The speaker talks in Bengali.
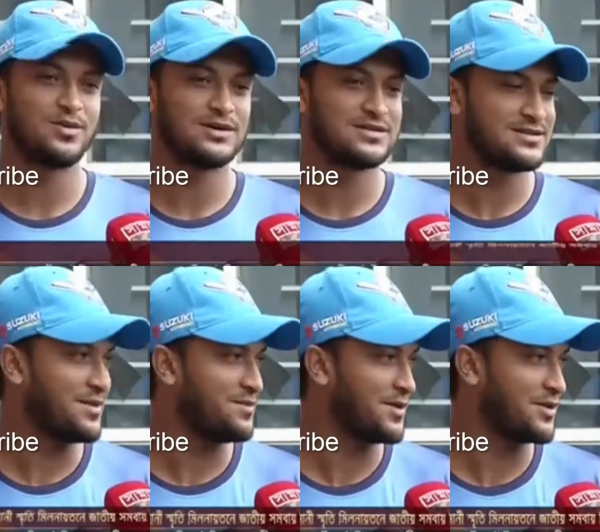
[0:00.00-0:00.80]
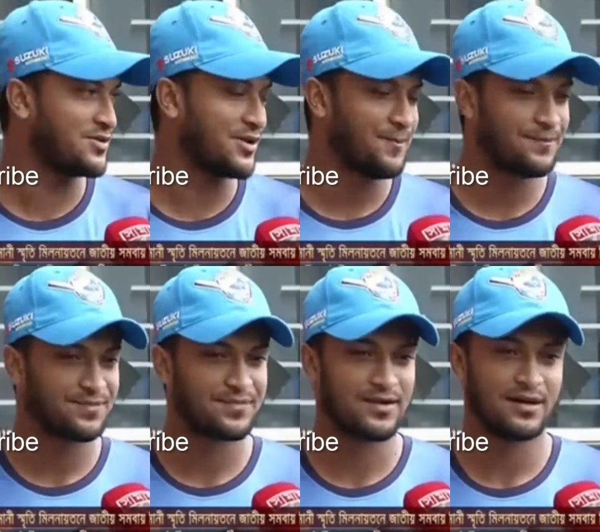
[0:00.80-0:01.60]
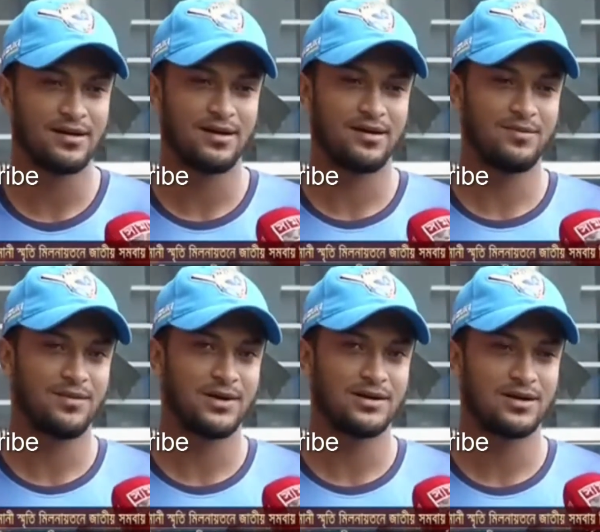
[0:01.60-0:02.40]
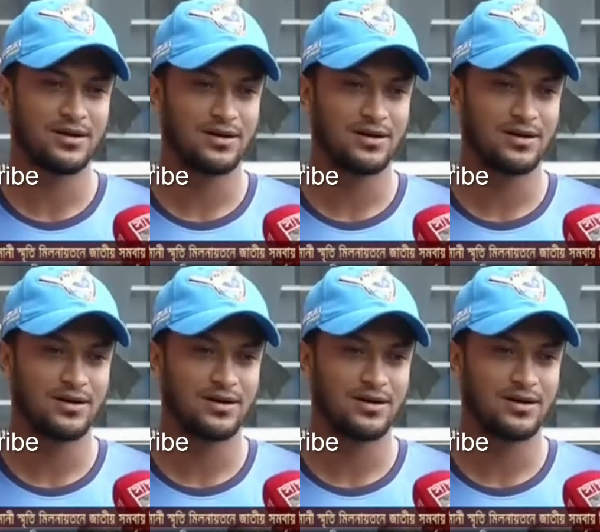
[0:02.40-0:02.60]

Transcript: সবাই চাই চ্যাম্পিয়ন হতে বাট